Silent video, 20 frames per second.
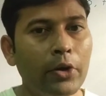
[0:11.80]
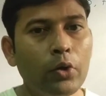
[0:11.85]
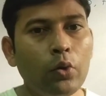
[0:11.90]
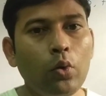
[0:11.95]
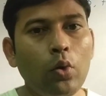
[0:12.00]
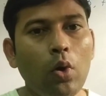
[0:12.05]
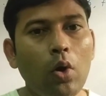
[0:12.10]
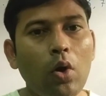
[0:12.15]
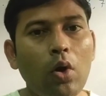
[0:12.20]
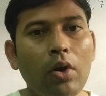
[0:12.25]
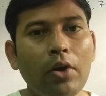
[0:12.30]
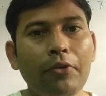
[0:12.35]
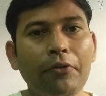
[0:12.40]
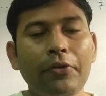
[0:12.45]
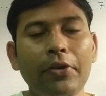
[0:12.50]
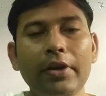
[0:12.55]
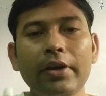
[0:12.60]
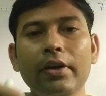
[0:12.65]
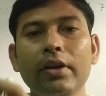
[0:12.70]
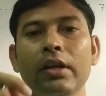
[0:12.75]
टू और
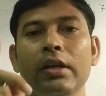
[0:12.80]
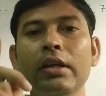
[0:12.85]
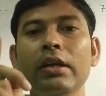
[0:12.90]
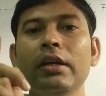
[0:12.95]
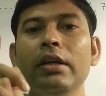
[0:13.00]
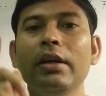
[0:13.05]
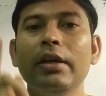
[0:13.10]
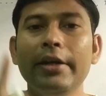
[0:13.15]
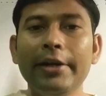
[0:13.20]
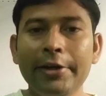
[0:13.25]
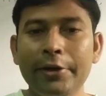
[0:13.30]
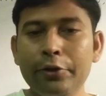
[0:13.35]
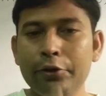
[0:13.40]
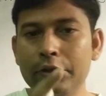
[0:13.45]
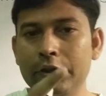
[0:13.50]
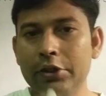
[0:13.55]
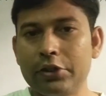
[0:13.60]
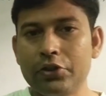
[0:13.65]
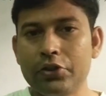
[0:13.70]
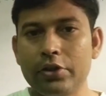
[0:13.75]
फिर
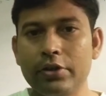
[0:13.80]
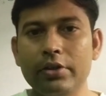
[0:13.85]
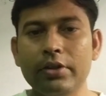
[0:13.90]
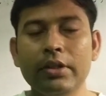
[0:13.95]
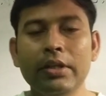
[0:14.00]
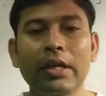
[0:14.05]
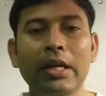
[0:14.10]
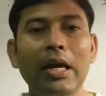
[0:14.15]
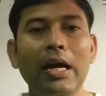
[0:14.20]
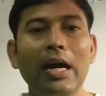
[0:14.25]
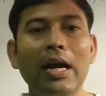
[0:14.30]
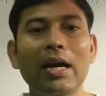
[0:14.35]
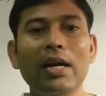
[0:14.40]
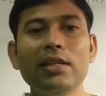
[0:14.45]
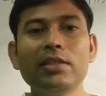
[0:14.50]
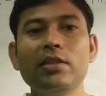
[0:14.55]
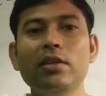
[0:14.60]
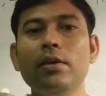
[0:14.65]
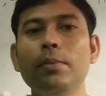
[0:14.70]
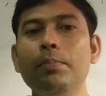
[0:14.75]
इंट्रोडक्शन
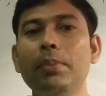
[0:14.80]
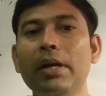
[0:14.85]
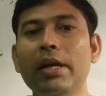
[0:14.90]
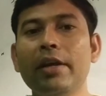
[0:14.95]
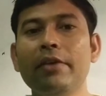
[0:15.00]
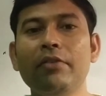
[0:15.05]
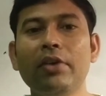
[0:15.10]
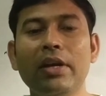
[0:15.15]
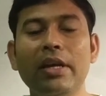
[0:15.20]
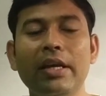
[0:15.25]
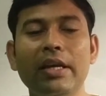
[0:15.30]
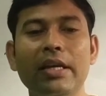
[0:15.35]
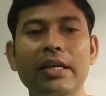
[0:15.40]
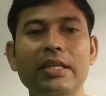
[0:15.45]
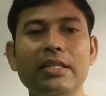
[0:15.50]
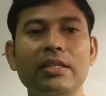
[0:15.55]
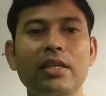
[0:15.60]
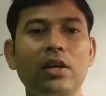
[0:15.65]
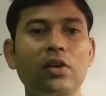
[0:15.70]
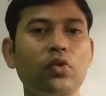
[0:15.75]
आज हम पढ़ने वाले
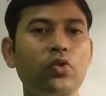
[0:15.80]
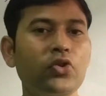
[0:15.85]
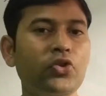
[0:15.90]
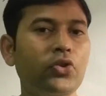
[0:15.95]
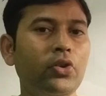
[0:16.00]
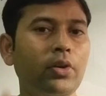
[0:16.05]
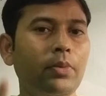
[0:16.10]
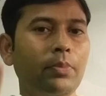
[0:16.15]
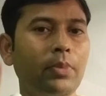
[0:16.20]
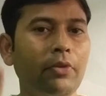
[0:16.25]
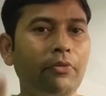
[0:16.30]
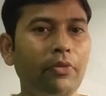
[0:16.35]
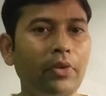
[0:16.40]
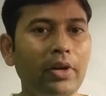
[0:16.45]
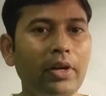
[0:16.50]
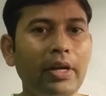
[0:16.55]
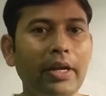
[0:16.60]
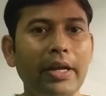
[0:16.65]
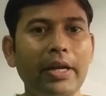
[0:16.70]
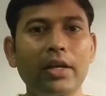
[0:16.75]
हैं इसका क्वेश्चन नंबर
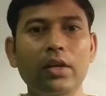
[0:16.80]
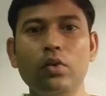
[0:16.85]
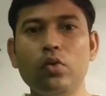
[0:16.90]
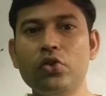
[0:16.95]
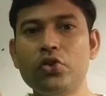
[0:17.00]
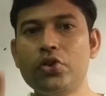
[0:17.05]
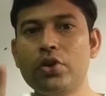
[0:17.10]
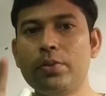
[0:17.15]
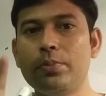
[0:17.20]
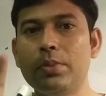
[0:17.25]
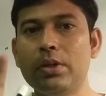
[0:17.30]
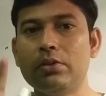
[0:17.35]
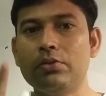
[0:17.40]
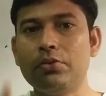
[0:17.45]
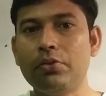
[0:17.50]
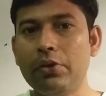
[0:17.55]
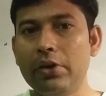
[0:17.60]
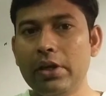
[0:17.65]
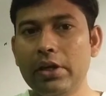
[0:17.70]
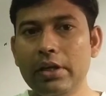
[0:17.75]
वन एंड क्वेश्चन नंबर
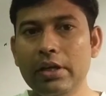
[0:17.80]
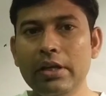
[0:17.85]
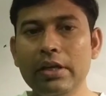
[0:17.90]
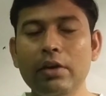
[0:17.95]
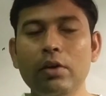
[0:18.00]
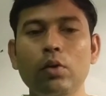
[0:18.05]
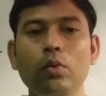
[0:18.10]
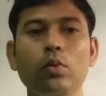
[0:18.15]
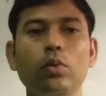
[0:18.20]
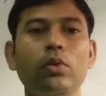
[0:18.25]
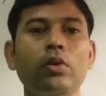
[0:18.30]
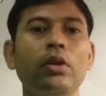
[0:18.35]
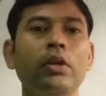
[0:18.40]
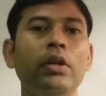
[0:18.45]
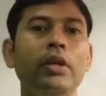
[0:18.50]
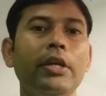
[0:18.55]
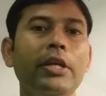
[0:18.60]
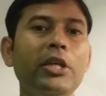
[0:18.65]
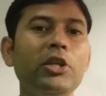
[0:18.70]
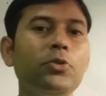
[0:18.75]
थ्री
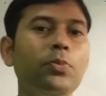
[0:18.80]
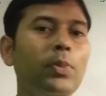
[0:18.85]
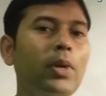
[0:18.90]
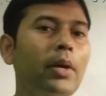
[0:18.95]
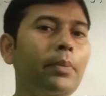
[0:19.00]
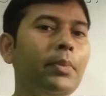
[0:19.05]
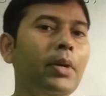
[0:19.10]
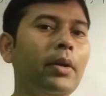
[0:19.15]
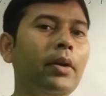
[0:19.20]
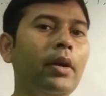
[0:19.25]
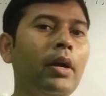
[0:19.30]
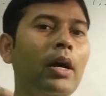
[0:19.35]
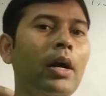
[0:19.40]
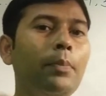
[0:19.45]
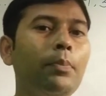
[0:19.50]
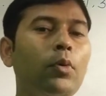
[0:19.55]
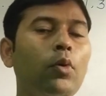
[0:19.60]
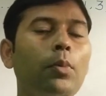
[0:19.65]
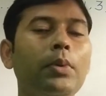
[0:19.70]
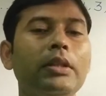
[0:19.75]
इसमें हमने
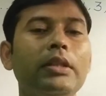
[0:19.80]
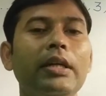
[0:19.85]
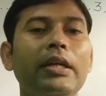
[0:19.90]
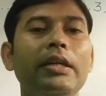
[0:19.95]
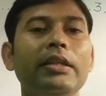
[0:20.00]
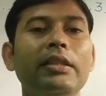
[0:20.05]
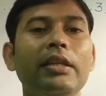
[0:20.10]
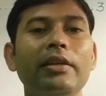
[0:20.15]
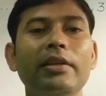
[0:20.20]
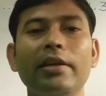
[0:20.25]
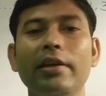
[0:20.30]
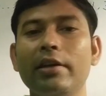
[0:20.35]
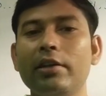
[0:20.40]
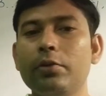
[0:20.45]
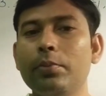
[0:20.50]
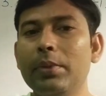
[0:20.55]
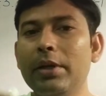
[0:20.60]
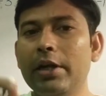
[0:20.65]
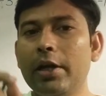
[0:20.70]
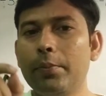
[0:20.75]
आपको बताया था कि
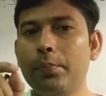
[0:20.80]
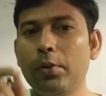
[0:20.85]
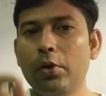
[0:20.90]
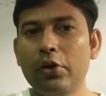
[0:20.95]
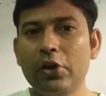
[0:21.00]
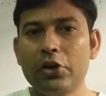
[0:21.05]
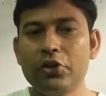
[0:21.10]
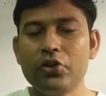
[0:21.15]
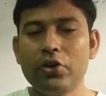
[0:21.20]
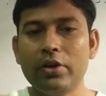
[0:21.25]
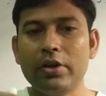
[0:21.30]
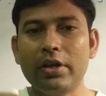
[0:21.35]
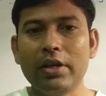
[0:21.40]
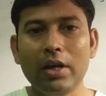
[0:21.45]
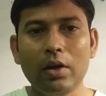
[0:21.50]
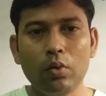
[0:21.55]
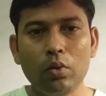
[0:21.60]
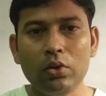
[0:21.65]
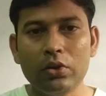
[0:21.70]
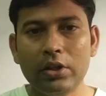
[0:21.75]
अर्थमेटिक प्रोग्रेशन
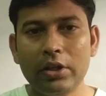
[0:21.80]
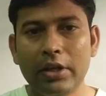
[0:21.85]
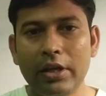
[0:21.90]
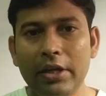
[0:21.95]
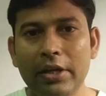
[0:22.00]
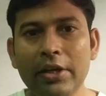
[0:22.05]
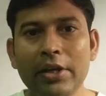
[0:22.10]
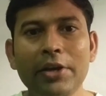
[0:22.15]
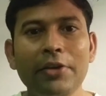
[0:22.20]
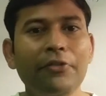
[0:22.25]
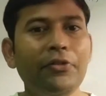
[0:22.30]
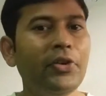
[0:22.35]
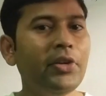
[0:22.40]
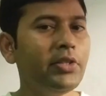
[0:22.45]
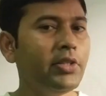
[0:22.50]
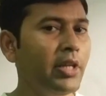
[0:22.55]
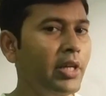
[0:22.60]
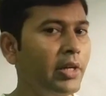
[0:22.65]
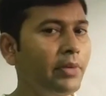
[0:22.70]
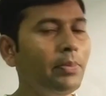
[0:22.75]
क्या होती है
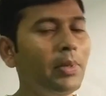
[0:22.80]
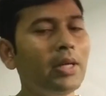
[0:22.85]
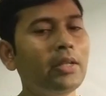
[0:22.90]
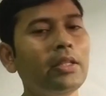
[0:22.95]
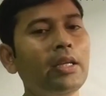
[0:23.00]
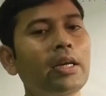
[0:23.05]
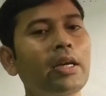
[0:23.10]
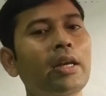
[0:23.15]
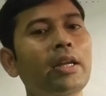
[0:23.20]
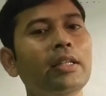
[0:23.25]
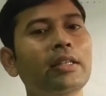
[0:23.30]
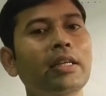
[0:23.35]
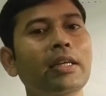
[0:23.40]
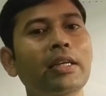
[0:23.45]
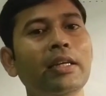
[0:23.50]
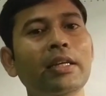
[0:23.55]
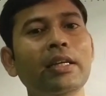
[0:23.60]
फिर से एक बार देख लेते